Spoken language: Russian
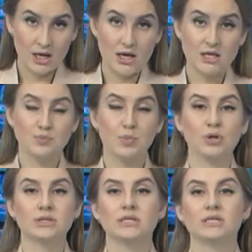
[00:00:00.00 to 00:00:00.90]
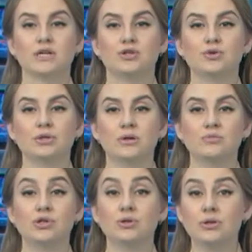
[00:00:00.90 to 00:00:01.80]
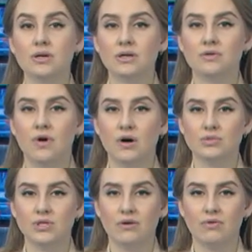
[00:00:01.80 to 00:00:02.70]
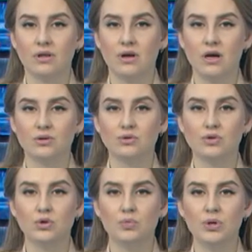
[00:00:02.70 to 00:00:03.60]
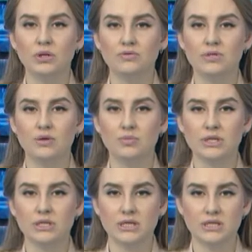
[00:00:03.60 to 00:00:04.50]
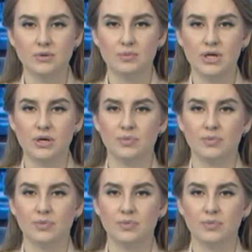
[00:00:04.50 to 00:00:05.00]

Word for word: И э, о спорте со счетом 4-2 Амский «Авангард» уступил Новосибирской Сибири.